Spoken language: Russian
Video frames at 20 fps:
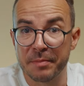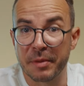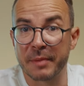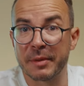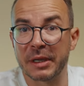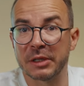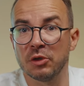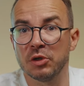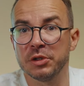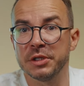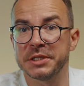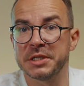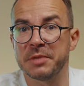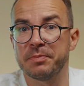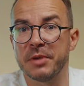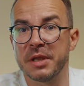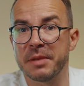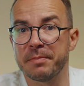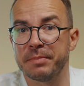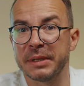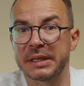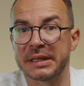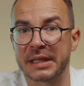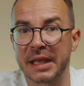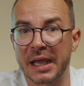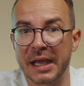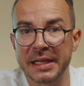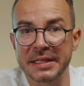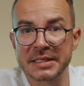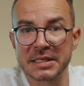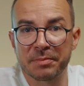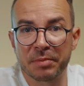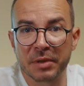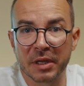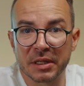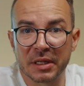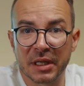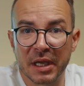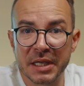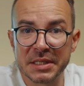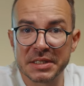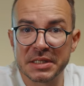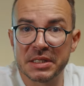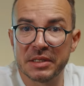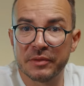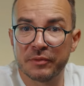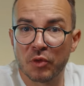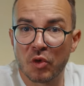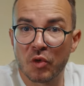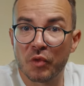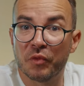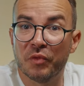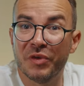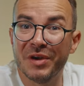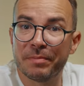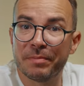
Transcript: Примадонна теперь пытается продать его в